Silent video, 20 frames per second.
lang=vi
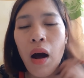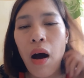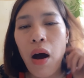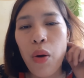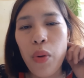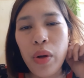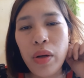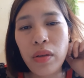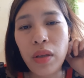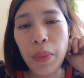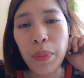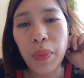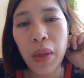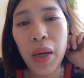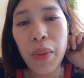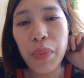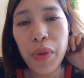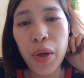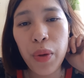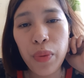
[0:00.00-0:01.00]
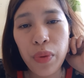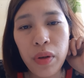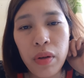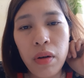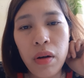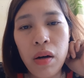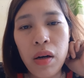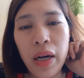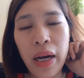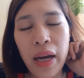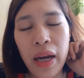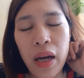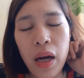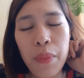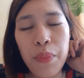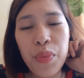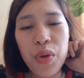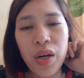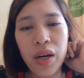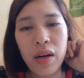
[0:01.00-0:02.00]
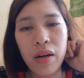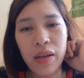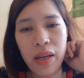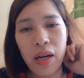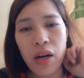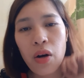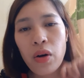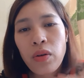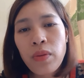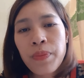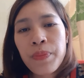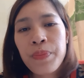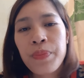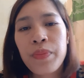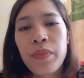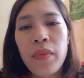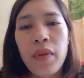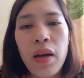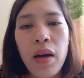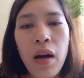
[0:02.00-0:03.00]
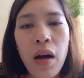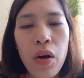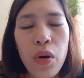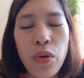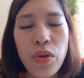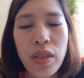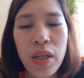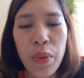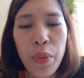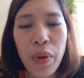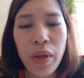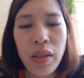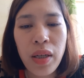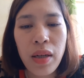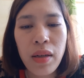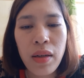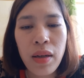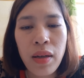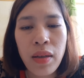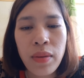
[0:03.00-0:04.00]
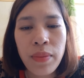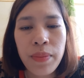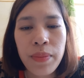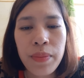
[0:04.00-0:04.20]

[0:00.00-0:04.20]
uh, luyện tập thêm nhiều nữa cái âm giờ nha con uh, cô chào quang nhật nhá